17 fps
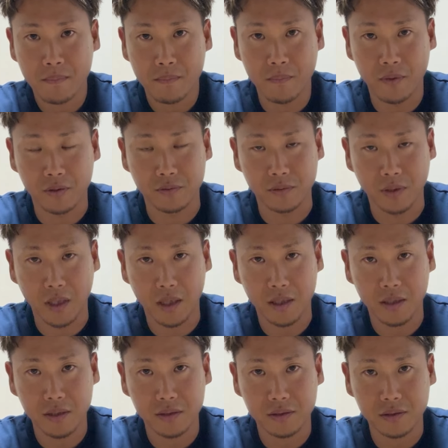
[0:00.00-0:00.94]
僕
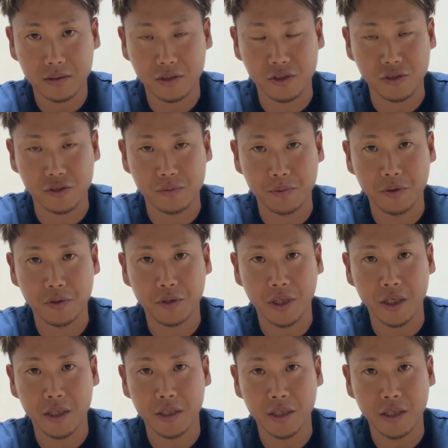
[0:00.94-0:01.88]
は10秒
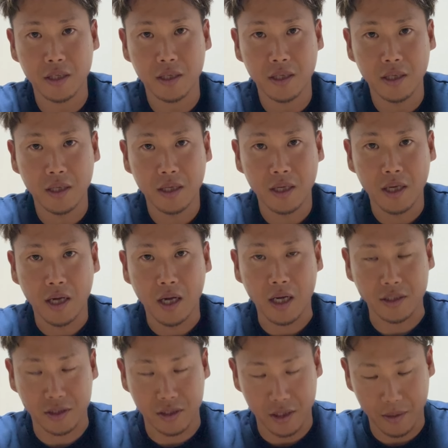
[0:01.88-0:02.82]
台で
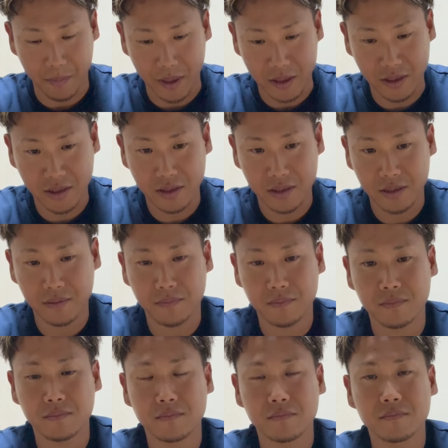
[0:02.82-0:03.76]
走ります。
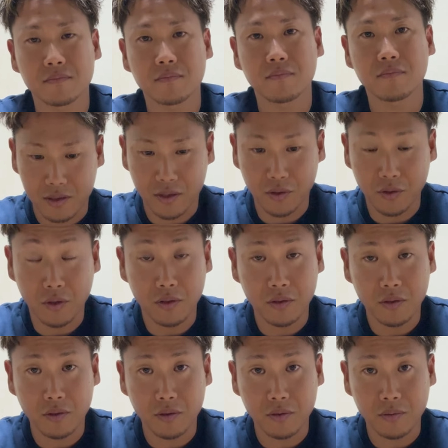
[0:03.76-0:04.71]
そ
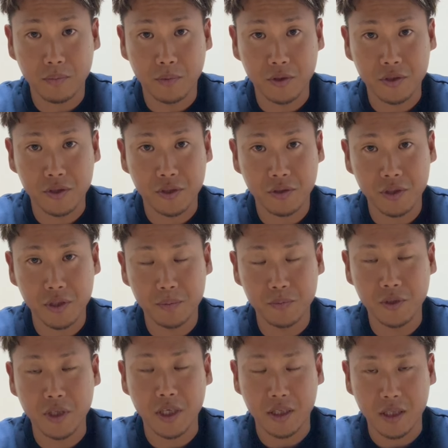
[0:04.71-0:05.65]
の目標に
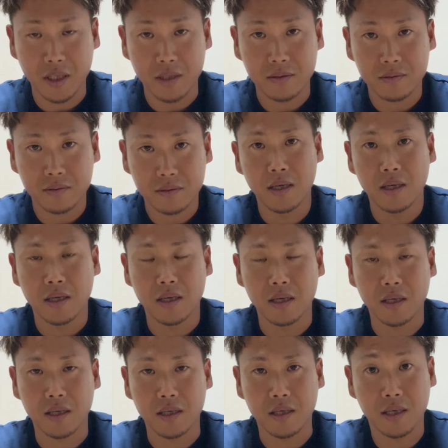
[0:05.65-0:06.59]
向けて、
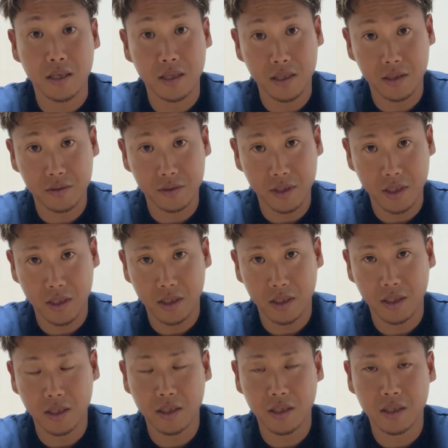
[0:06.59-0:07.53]
えー、計画的
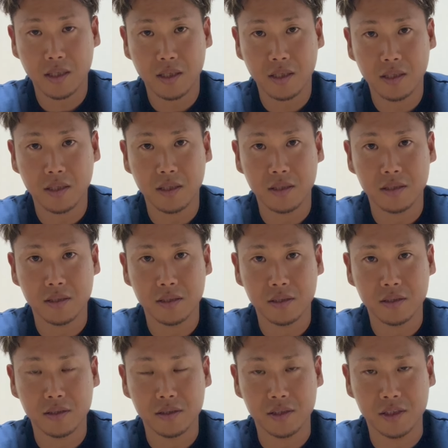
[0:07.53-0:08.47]
に
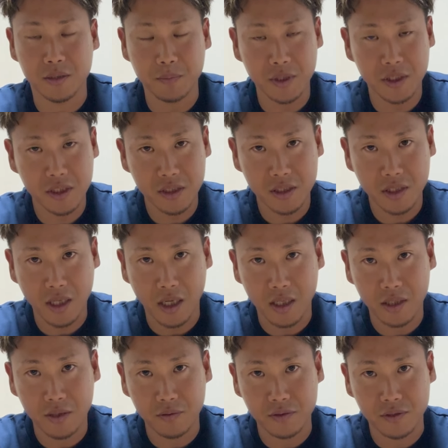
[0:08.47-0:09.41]
地道に
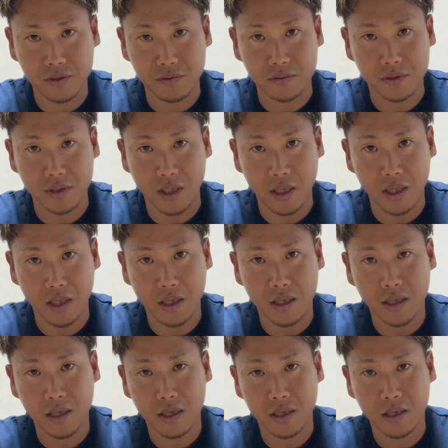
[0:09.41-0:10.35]
体を作って
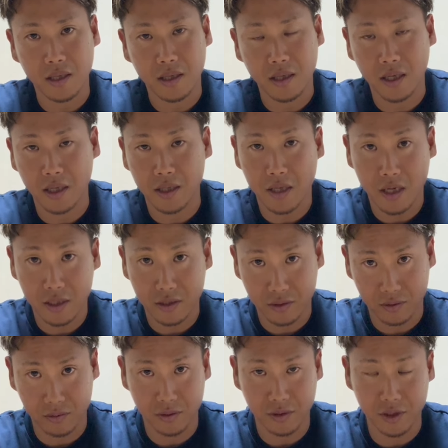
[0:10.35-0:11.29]
必
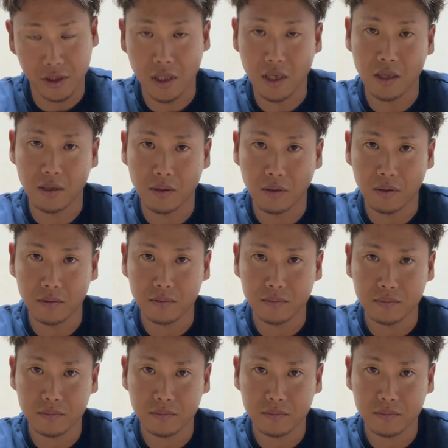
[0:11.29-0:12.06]
ず2年後